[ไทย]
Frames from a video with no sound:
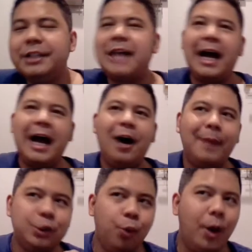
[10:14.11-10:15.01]
จะเข้า
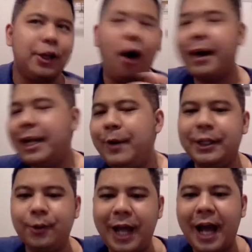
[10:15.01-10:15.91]
มาช่วยทอสฮิวอิต
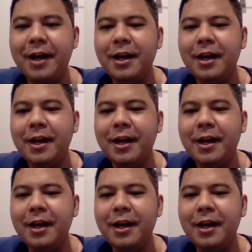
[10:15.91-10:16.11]
ตัวเนี้ย